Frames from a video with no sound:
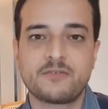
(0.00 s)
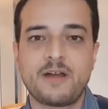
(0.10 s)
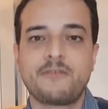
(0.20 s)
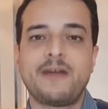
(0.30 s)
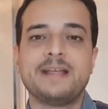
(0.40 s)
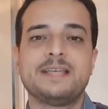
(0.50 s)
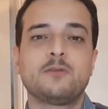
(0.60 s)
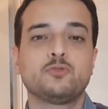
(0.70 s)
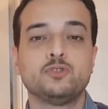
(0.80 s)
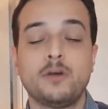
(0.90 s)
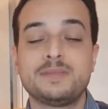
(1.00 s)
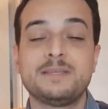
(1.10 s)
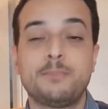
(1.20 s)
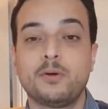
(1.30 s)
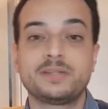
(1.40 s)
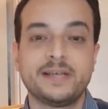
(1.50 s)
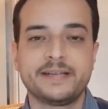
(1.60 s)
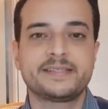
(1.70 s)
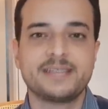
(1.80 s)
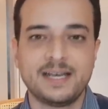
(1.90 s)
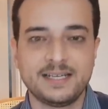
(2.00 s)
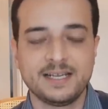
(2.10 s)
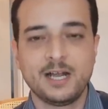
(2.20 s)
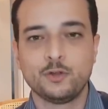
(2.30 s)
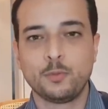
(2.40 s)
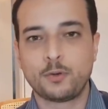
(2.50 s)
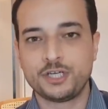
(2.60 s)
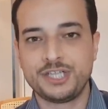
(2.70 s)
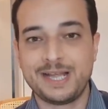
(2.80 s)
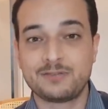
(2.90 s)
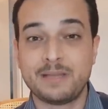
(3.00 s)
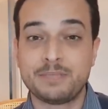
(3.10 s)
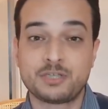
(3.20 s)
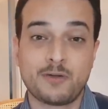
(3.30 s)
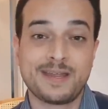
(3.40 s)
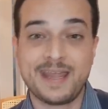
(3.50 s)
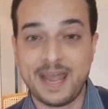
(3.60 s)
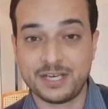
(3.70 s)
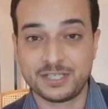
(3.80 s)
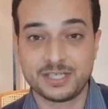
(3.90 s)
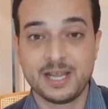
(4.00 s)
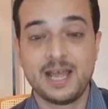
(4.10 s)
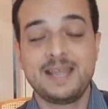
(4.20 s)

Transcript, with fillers: Craig Wright era um dos nomes importantes ali do projeto da Bitcoin Cash.